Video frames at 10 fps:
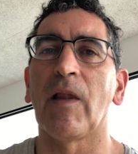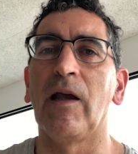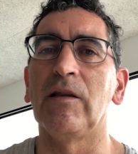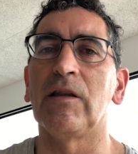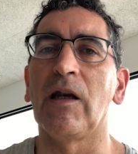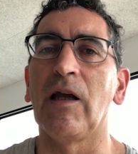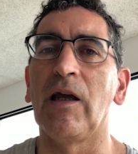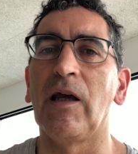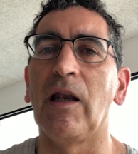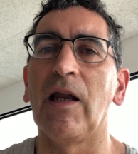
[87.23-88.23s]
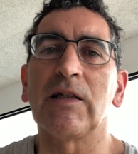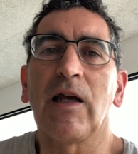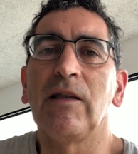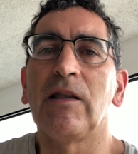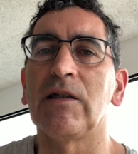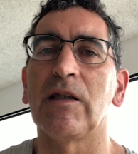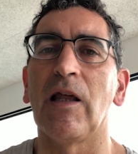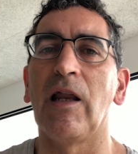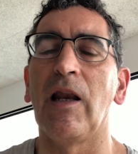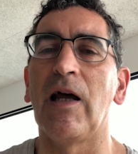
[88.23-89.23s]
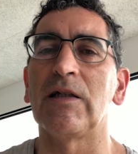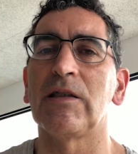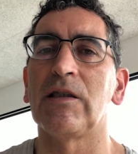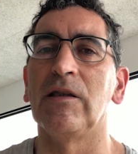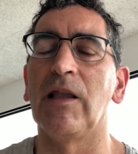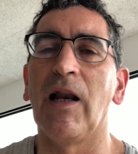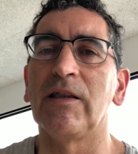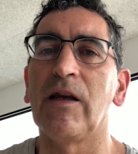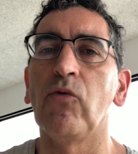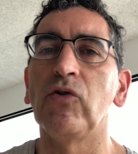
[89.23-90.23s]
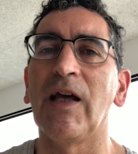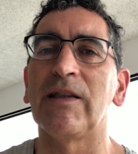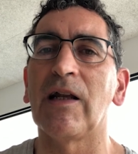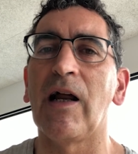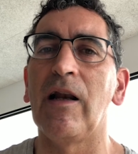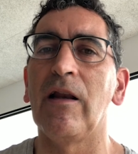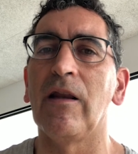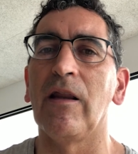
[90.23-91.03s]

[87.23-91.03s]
entre las gentes de, la tribu teatral,